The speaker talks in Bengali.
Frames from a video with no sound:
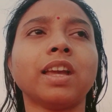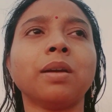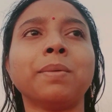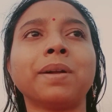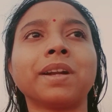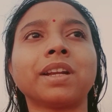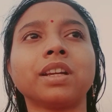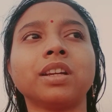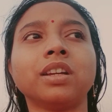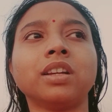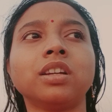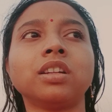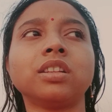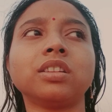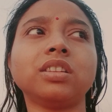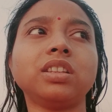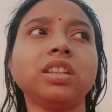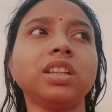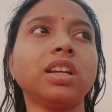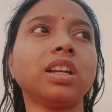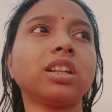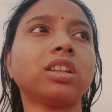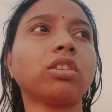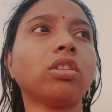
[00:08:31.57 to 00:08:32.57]
এবারে
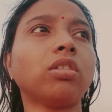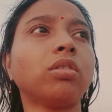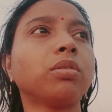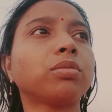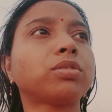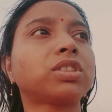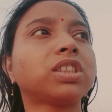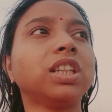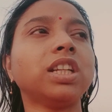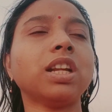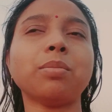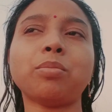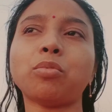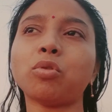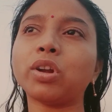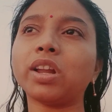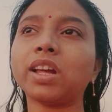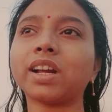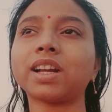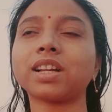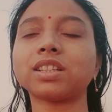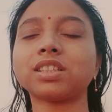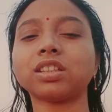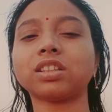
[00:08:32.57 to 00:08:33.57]
দিয়ে তো ছিঁড়ে
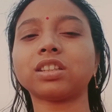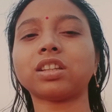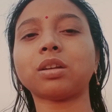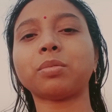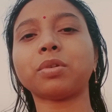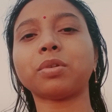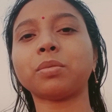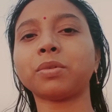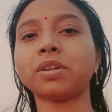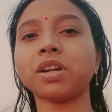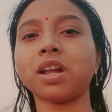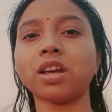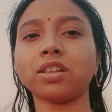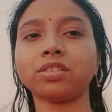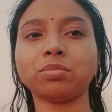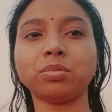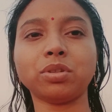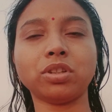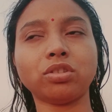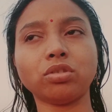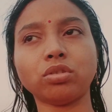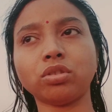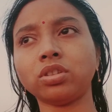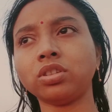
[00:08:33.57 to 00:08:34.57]
পড়ে গেছে তারপর আমার
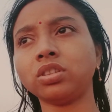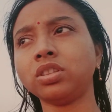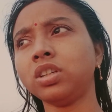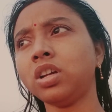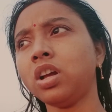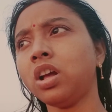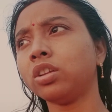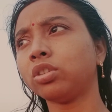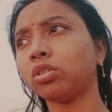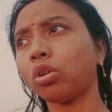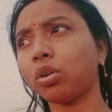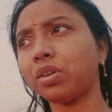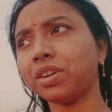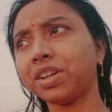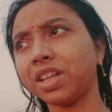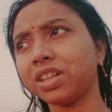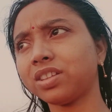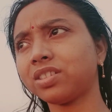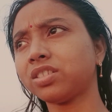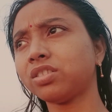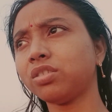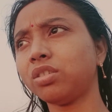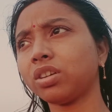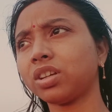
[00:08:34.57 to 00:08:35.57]
হাজব্যান্ড তো তখন
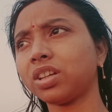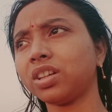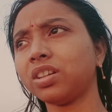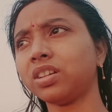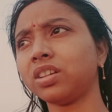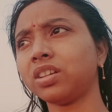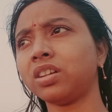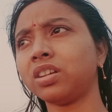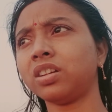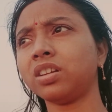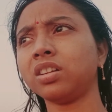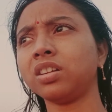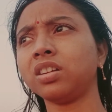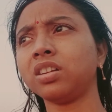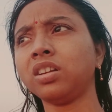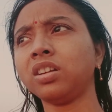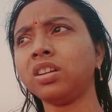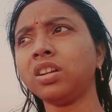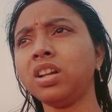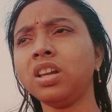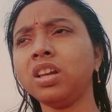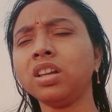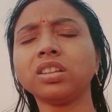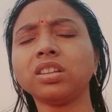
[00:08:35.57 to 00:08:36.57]
এসছিল কি
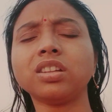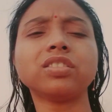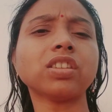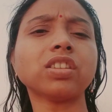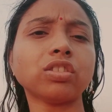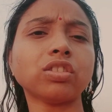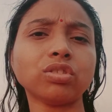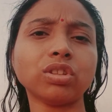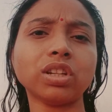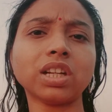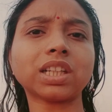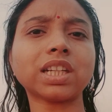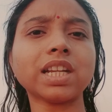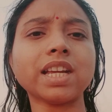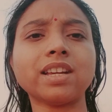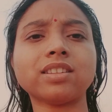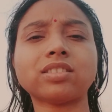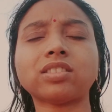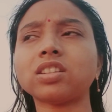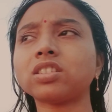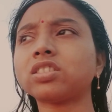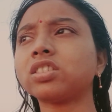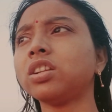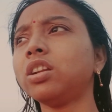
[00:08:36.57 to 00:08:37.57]
কিছুর জন্য একটা
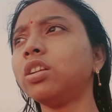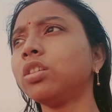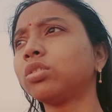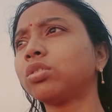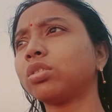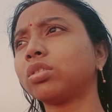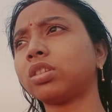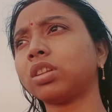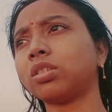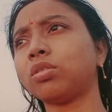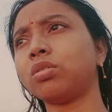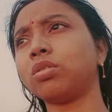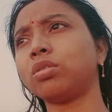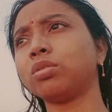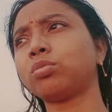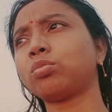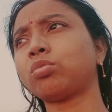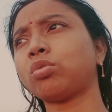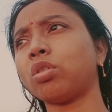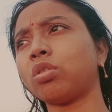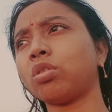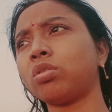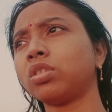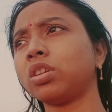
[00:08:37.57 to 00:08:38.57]
এসেছিলো তো
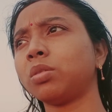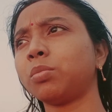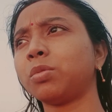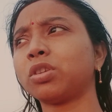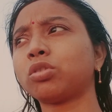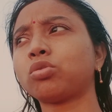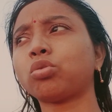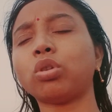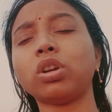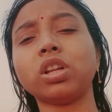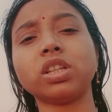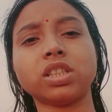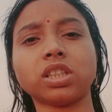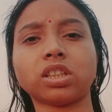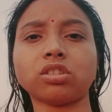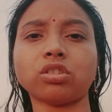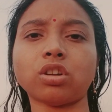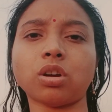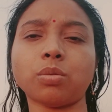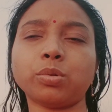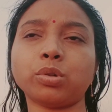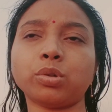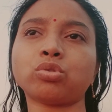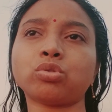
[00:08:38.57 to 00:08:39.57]
তখন এবার চলে যেতে
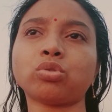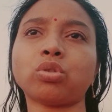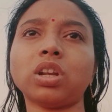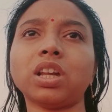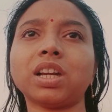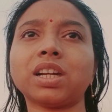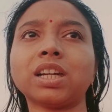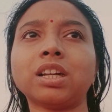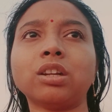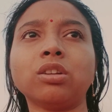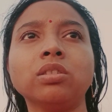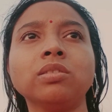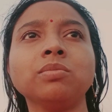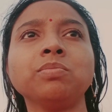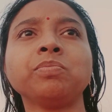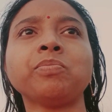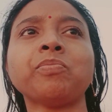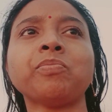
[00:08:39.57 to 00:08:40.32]
হবে ও চলে গেল